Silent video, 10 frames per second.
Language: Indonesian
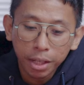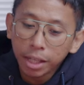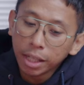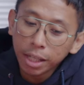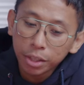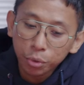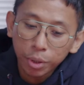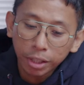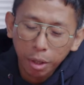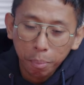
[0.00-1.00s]
jadi
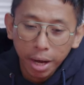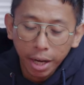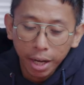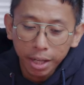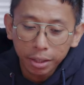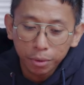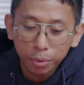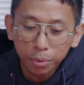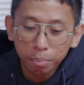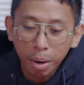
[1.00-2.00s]
sudah terpakai
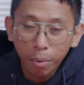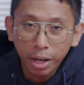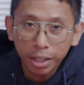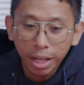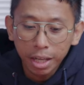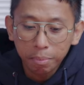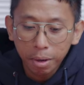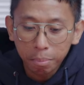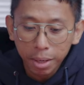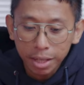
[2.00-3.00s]
itu bawaannya
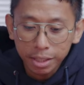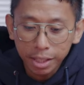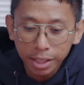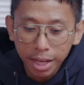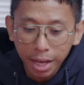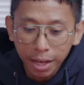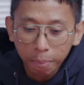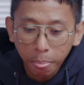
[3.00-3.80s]
15 giga.